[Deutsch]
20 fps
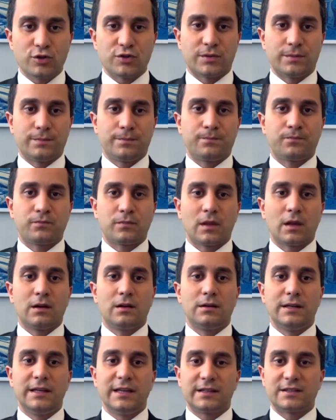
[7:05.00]
müssen,
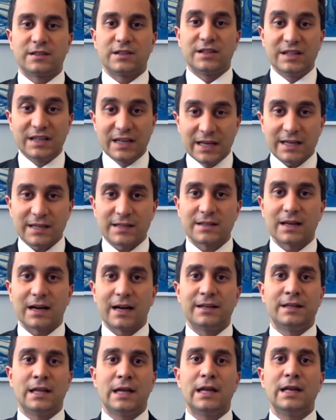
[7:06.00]
liegt nicht
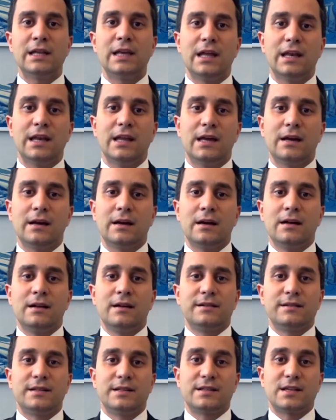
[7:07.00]
an denjenigen,
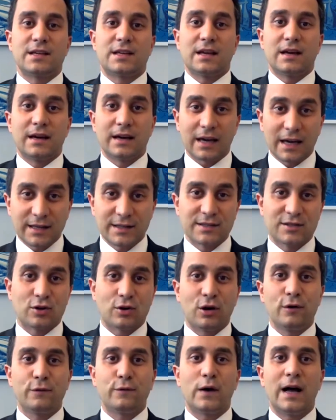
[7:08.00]
die sich
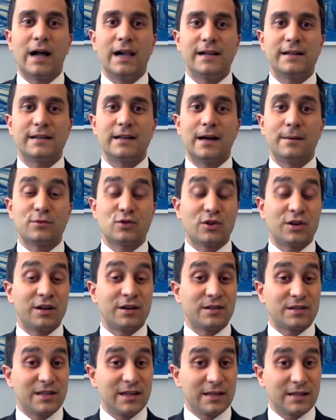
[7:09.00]
rechtstreu verhalten haben,
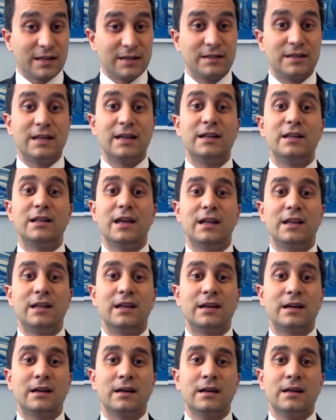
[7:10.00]
sondern es liegt an
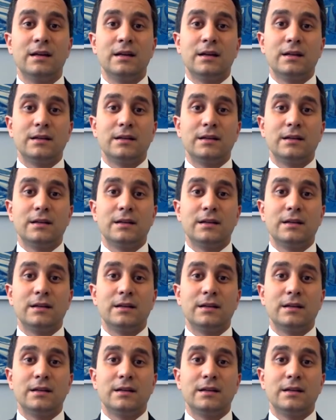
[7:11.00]
denjenigen,